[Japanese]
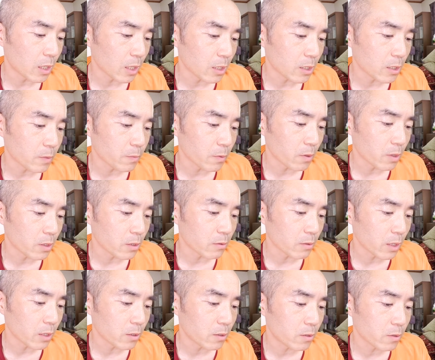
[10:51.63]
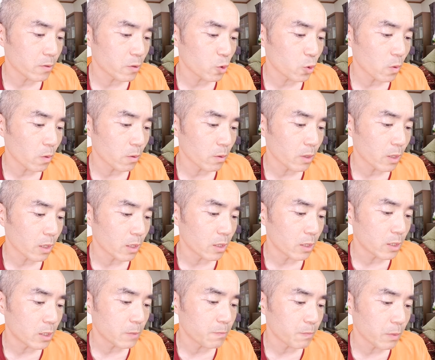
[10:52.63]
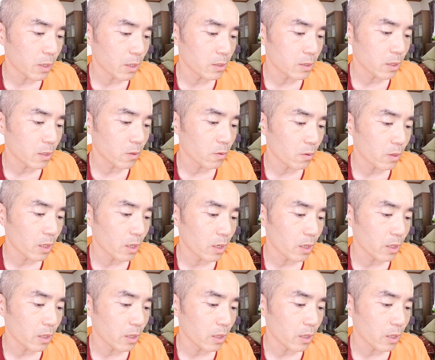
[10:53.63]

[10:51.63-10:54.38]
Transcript: 体脂肪率は15.1%で